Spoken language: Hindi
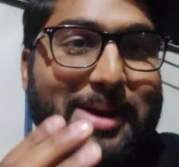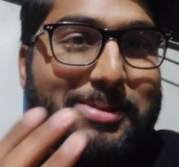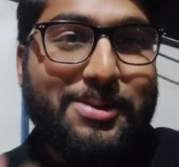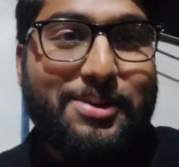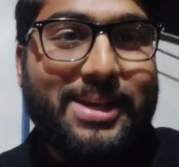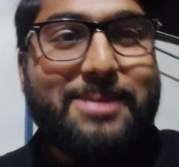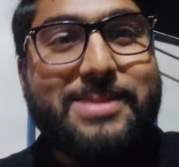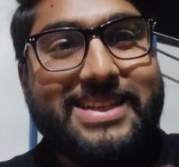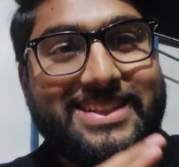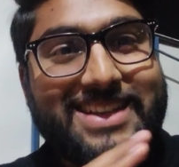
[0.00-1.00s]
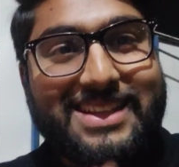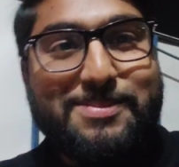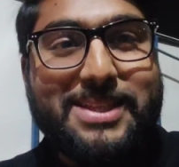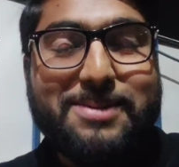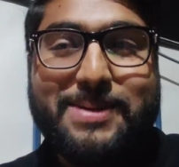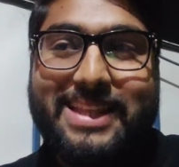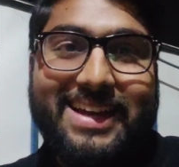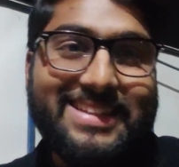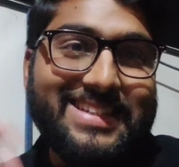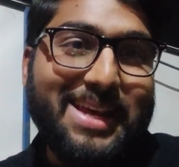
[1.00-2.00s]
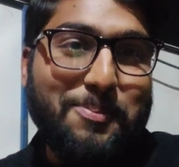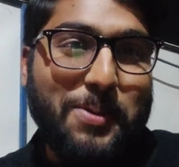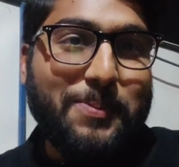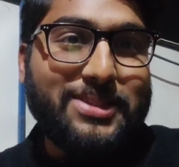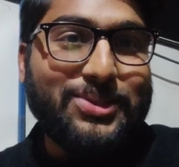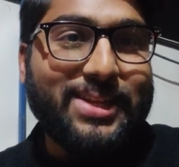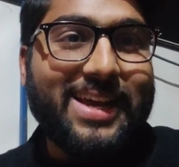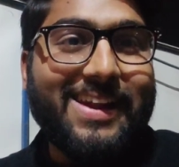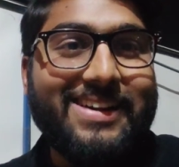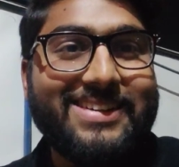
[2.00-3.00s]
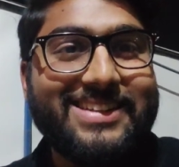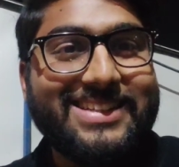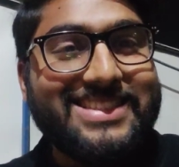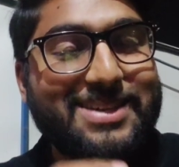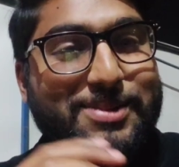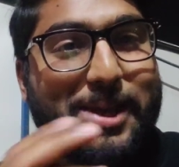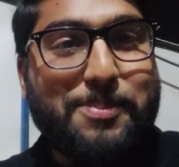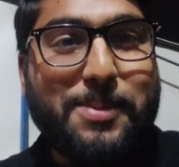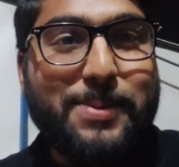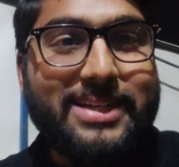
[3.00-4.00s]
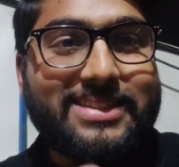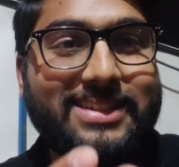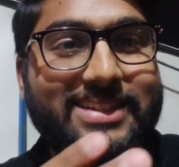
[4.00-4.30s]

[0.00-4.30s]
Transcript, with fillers: अब लोगों को यार मेरे से ज़्यादा बेहतर पता है कि जिनके पेपर्स होते हैं ना जब उनके पेपर्स